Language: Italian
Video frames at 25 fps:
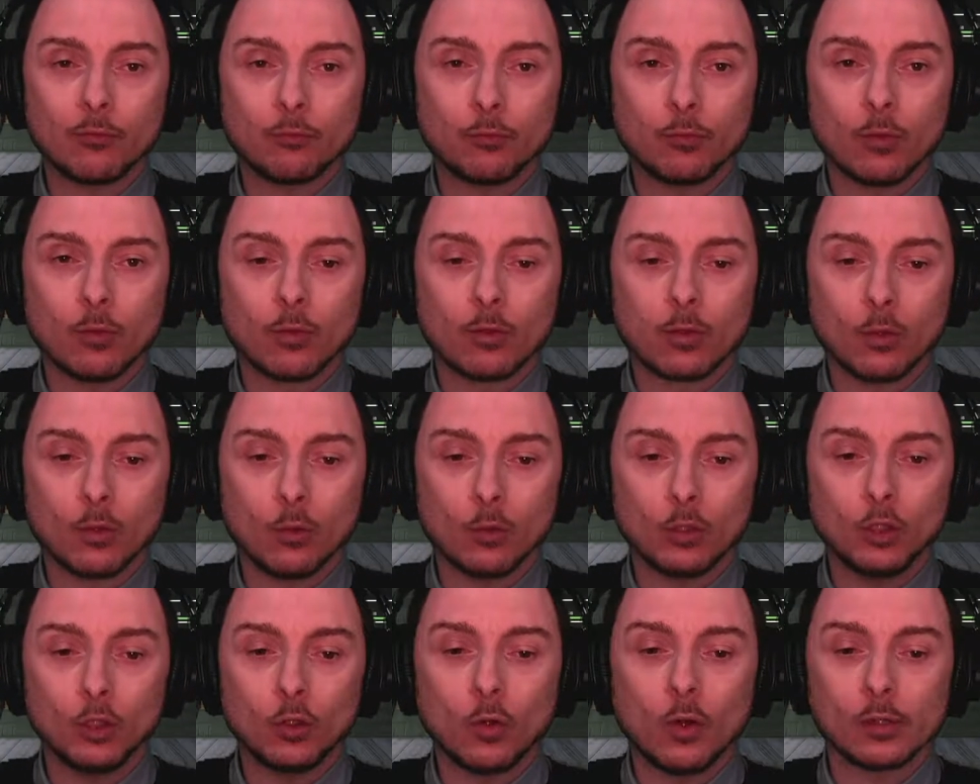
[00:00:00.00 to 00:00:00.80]

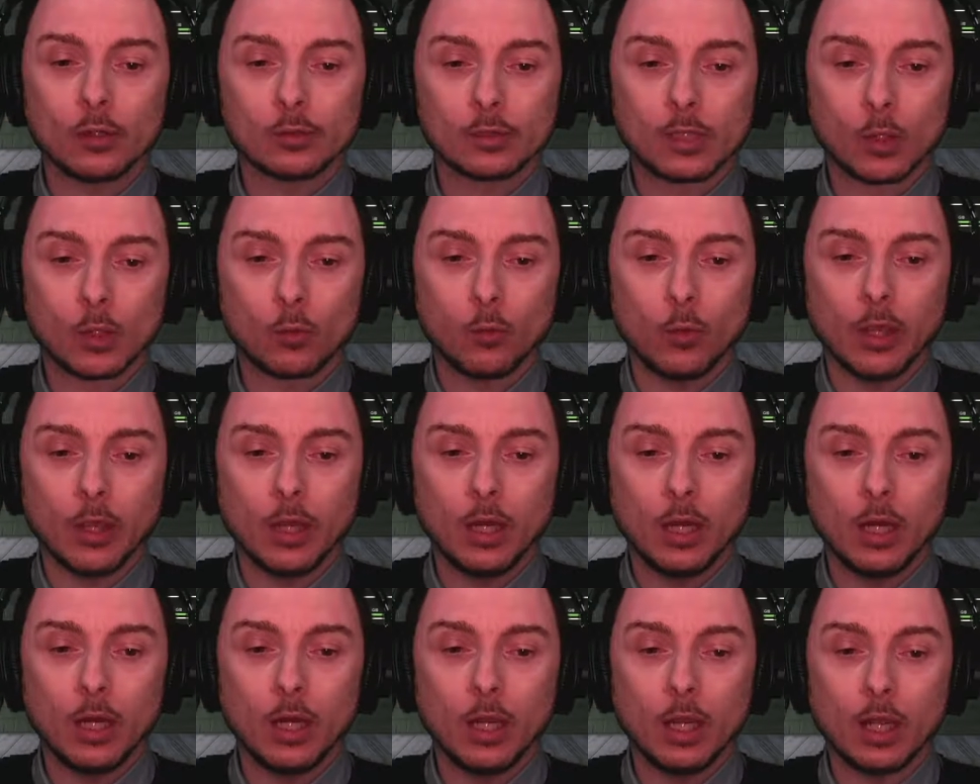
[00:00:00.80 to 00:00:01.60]
funzionino anche
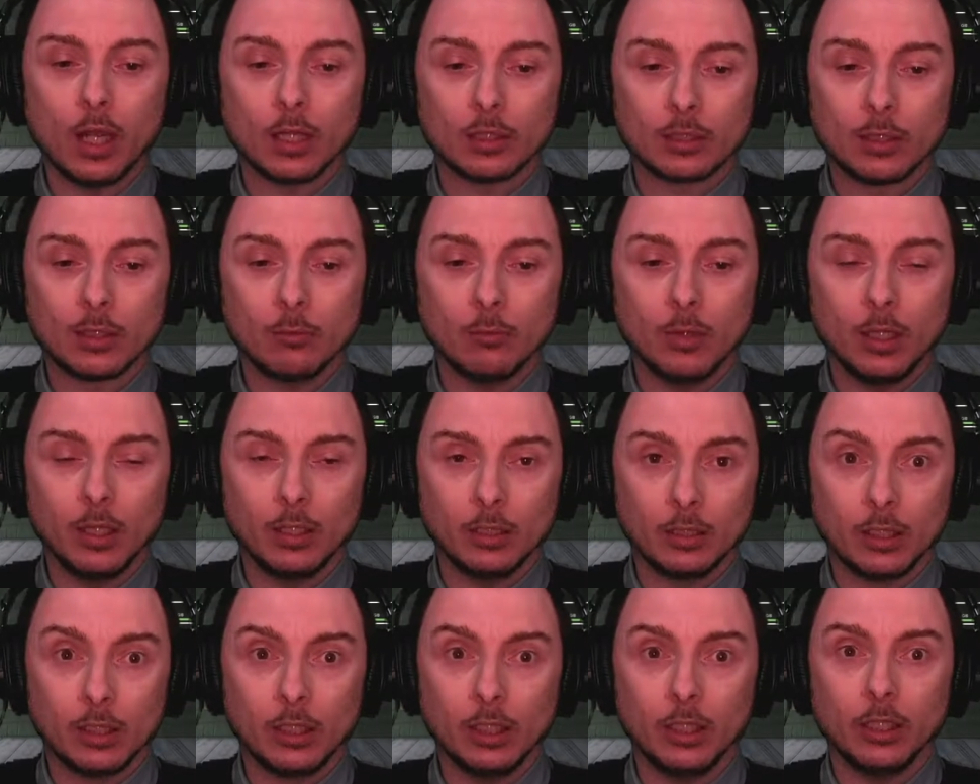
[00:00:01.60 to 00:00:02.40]
quelle
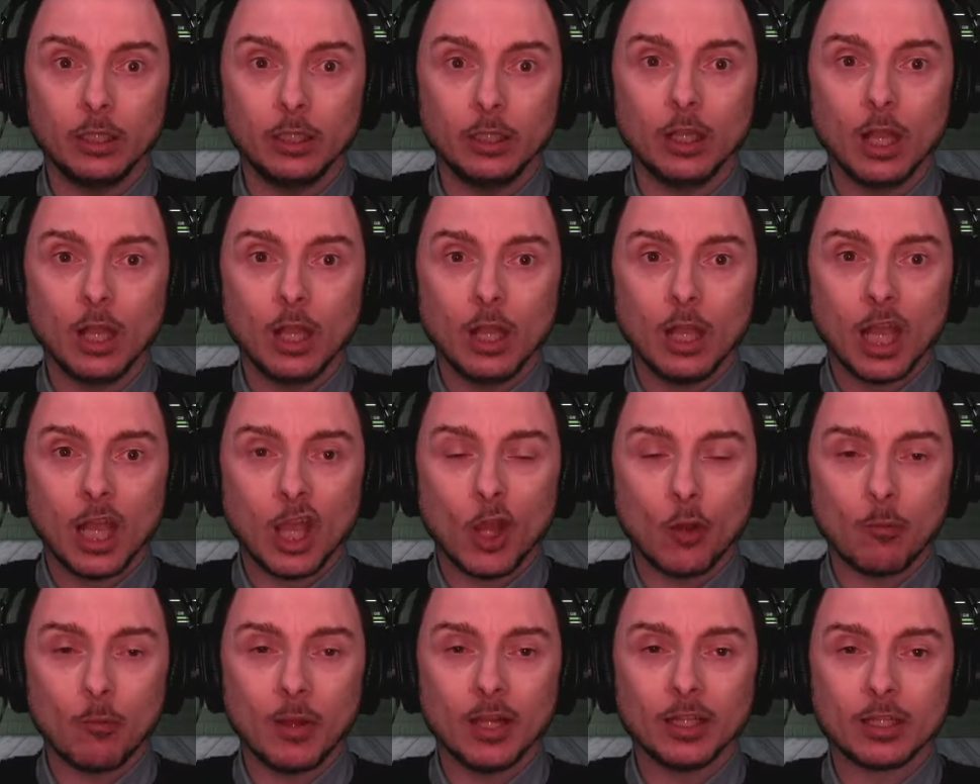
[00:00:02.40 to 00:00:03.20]
altrimenti è
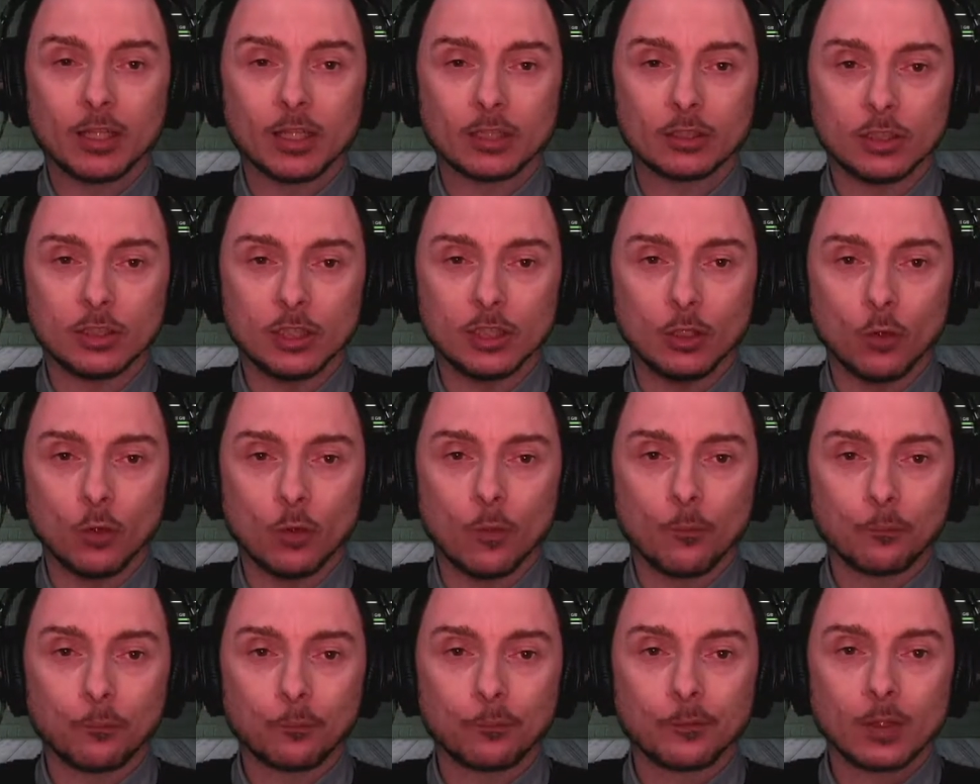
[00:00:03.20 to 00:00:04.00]
un bel
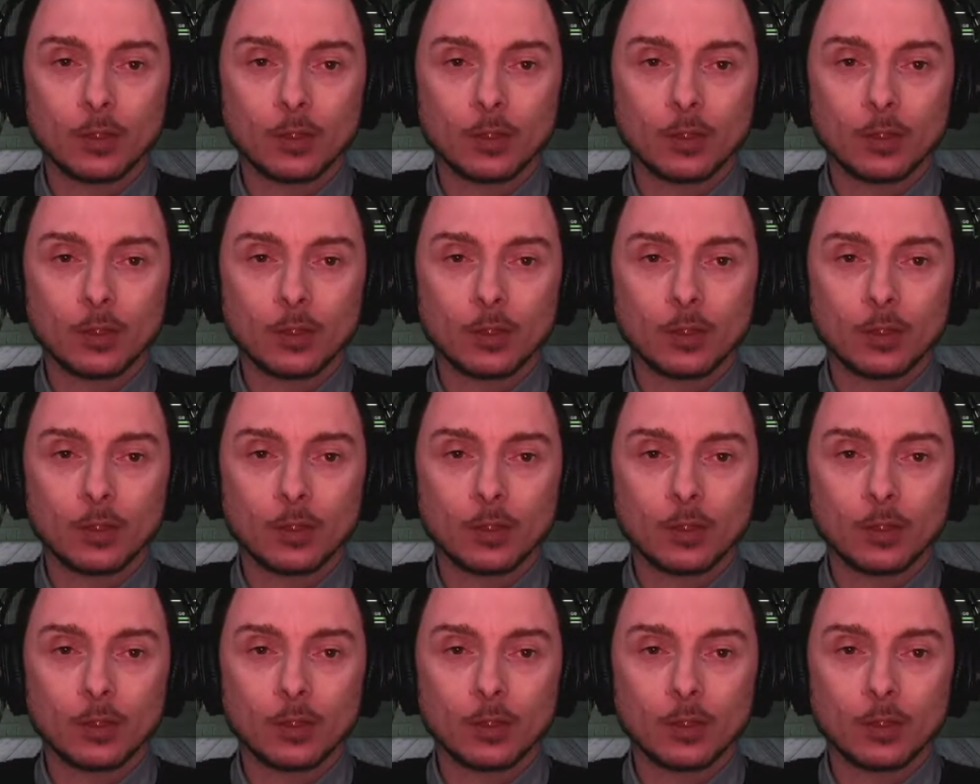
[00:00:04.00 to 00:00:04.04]
casino